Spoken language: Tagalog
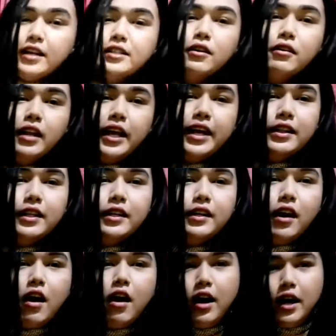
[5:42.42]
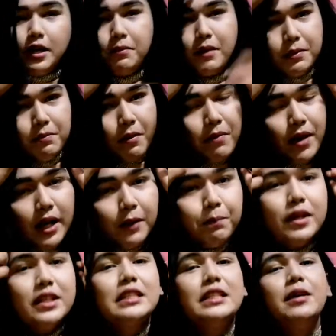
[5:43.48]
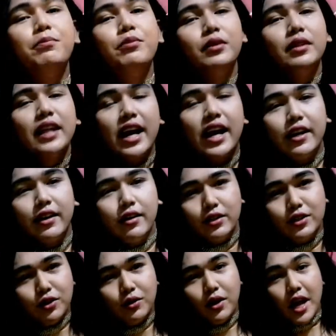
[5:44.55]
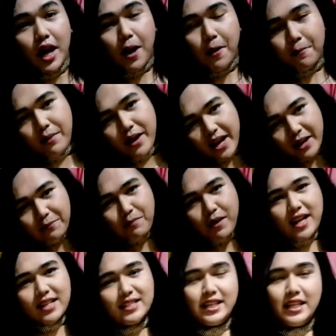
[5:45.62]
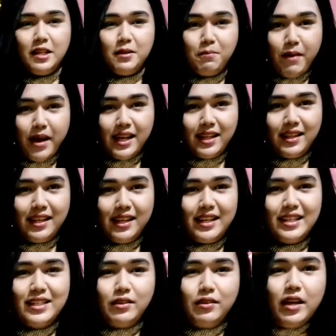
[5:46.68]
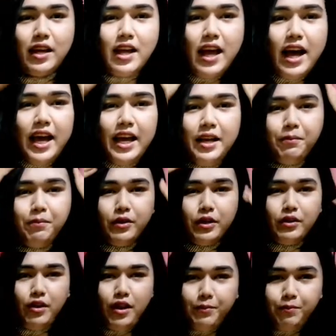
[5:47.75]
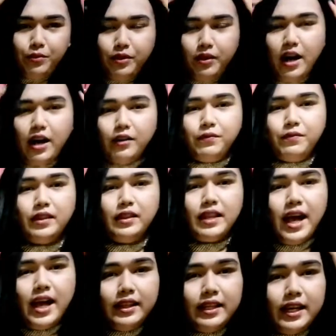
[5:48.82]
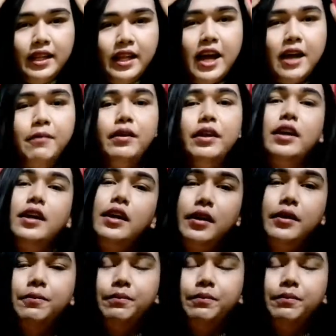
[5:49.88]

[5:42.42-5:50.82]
So, later on, magbe-breakfast na po tayo. So, breakfast in bed. So, ayan po, ito lang po yung outfit natin every